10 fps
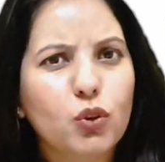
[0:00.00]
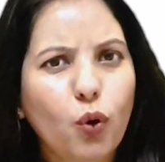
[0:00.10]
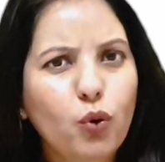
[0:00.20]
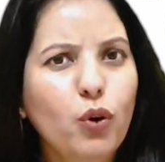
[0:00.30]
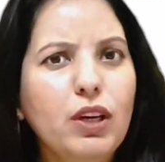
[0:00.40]

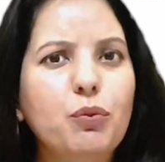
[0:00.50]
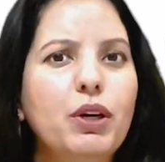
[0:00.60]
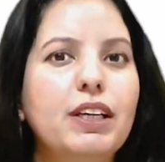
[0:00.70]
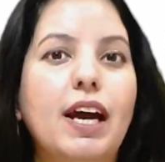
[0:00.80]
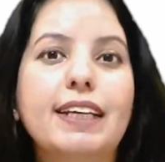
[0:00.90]
दोनों ही
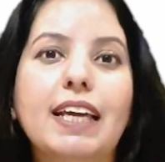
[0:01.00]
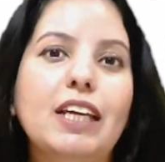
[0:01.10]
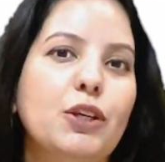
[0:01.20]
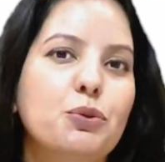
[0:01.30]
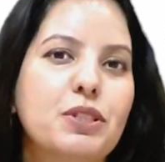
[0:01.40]
वर्ड घर के
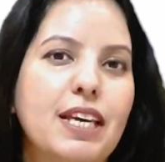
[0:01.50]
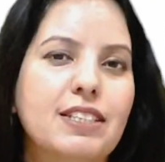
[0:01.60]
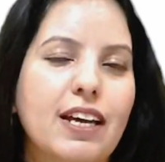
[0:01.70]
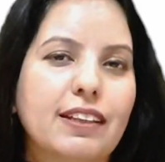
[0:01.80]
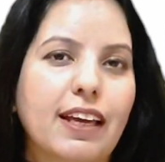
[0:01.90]
लिए यूज किए
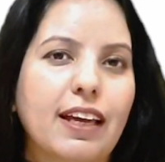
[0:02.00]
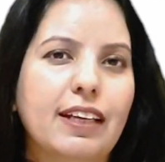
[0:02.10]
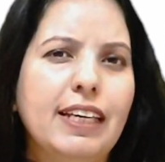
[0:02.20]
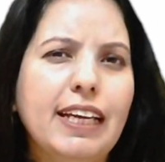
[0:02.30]
जाते हैं